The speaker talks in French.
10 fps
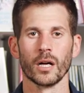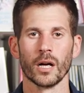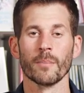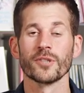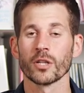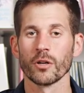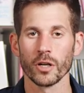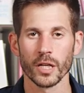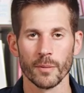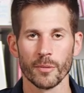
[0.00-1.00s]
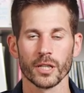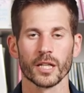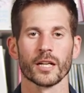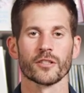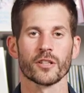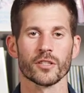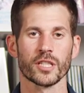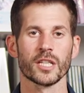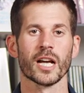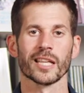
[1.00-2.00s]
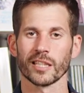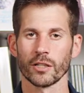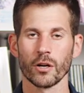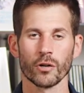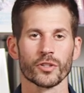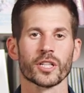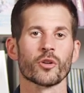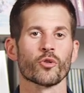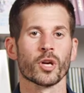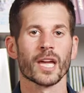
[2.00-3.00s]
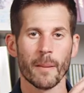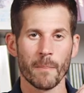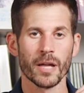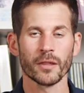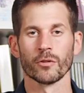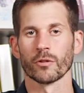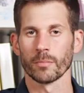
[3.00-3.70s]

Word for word: un psychologue à l'époque qui a sorti un triangle, le triangle de Cartman, donc